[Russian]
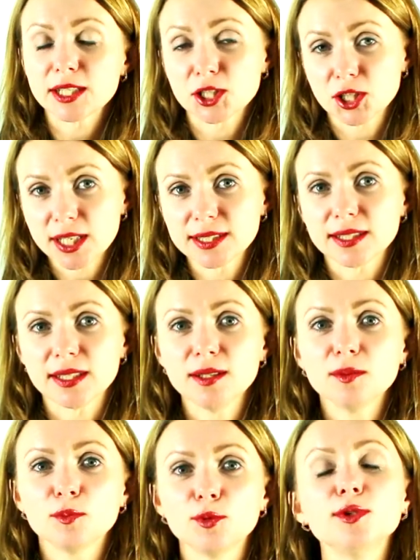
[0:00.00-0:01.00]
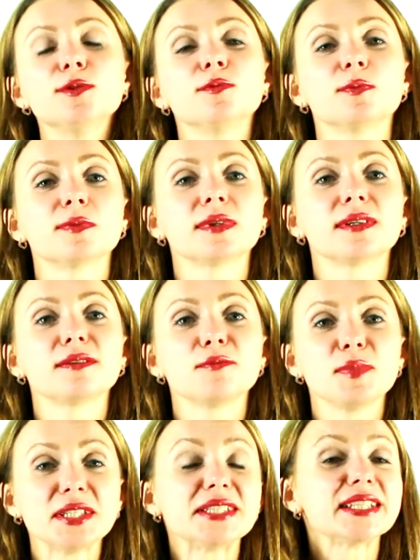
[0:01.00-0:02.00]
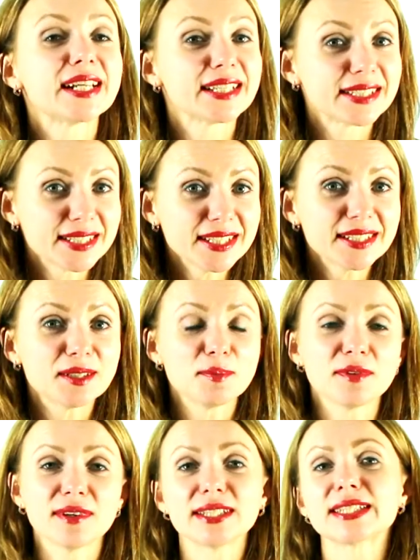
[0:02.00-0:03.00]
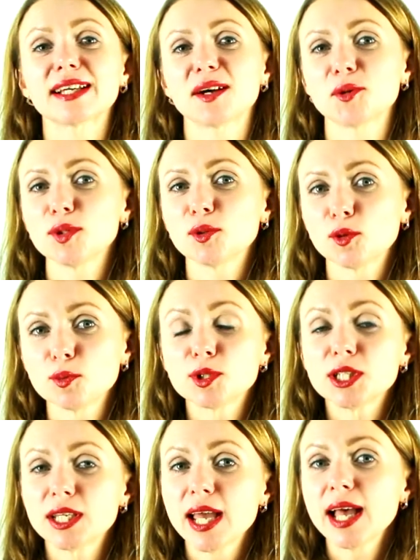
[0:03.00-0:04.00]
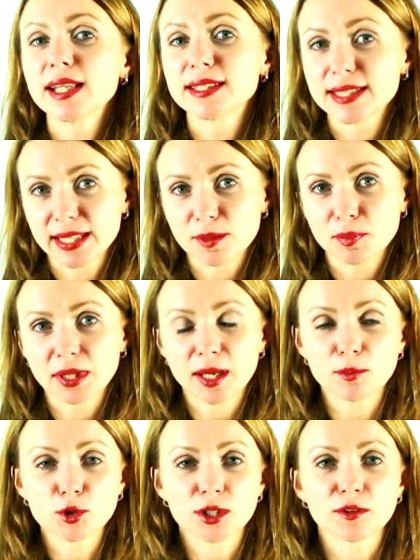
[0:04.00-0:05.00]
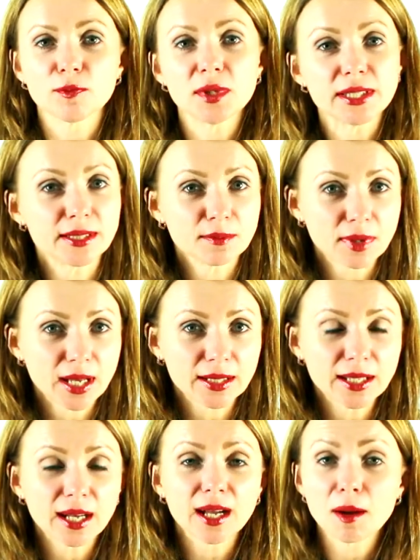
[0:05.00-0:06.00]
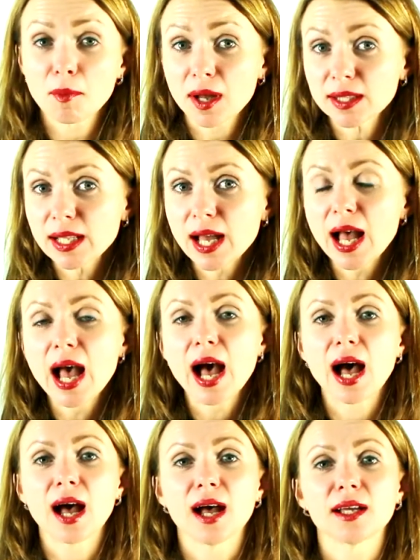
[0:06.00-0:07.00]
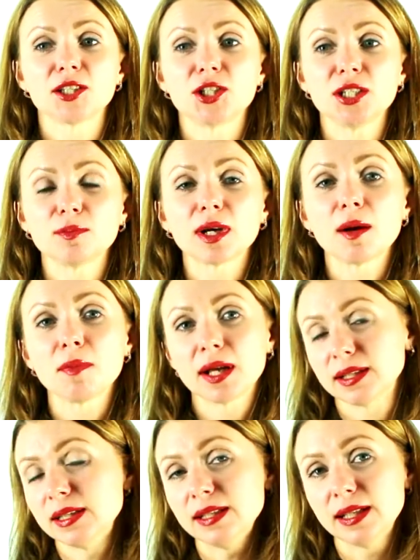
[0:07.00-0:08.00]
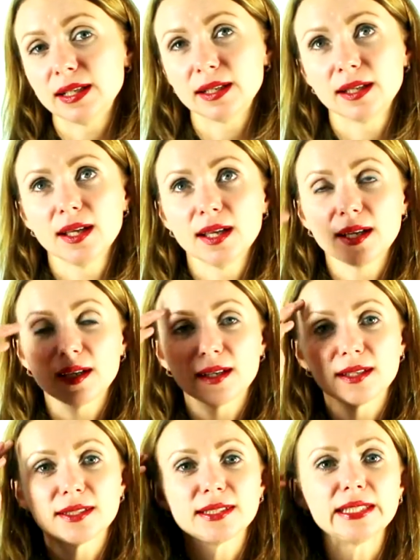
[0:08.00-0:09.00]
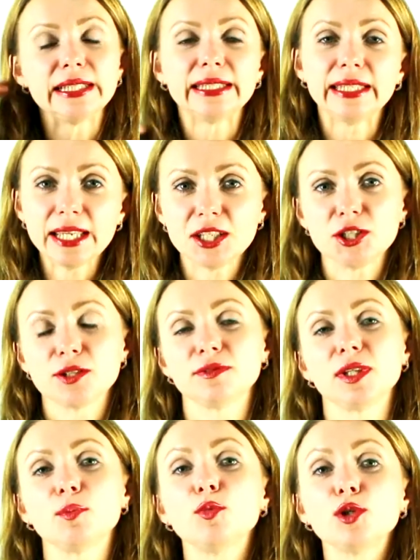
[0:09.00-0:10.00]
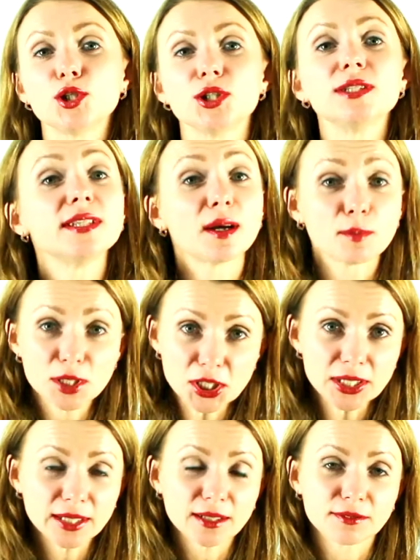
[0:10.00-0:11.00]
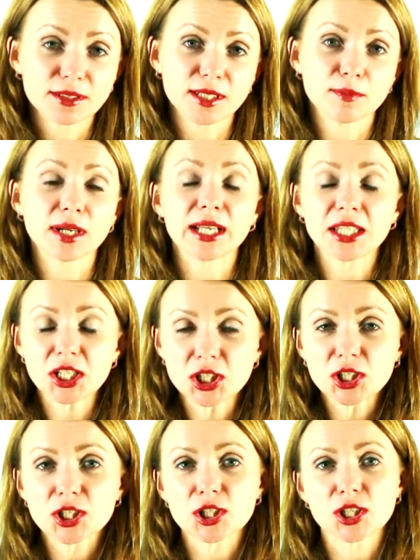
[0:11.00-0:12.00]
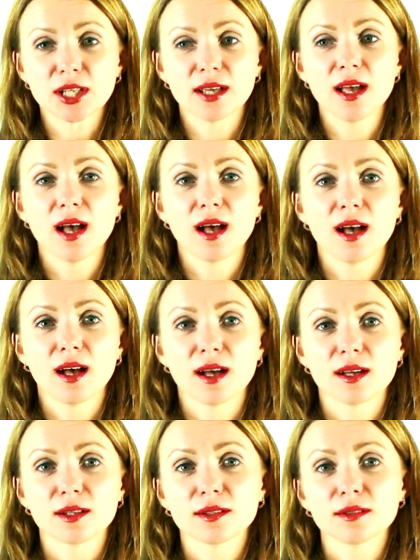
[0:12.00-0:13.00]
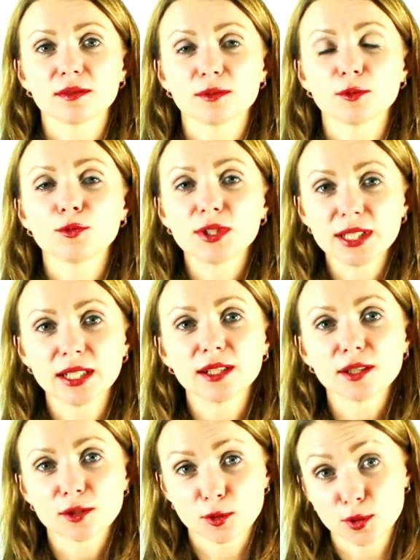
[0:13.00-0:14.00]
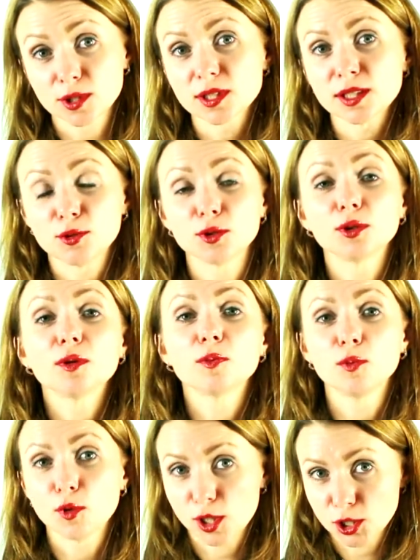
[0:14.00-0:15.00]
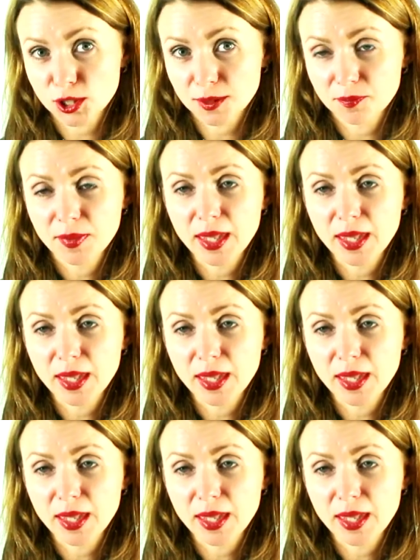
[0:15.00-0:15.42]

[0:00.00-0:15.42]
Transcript: решать и будем э, вместе расти и добиваться какой-то общей цели, потому что вместе мы одна команда, а чем команда э, сильнее, чем не больше единомышленников, тем, конечно же, а, у всех рост идет больше.